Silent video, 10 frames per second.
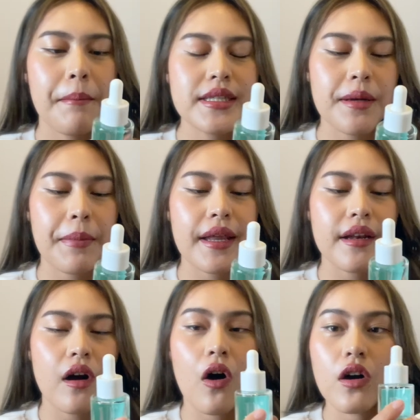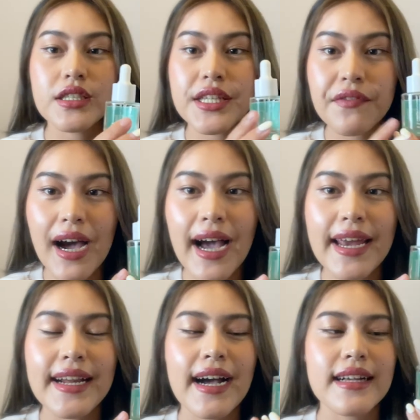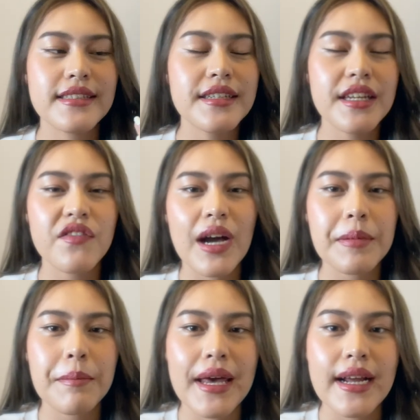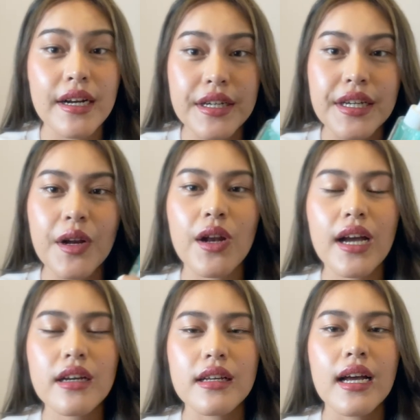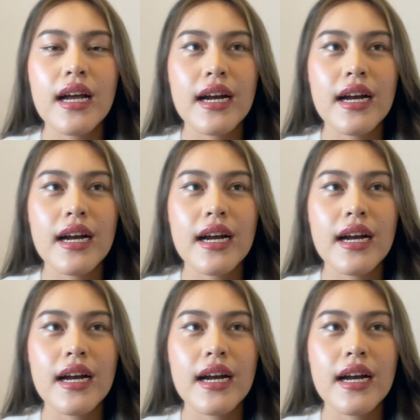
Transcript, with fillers: มันจะเป็นของ Divyne นะคะ ซึ่ง Divyne เป็นแบรนด์อังกฤษเนาะถ้าเกิด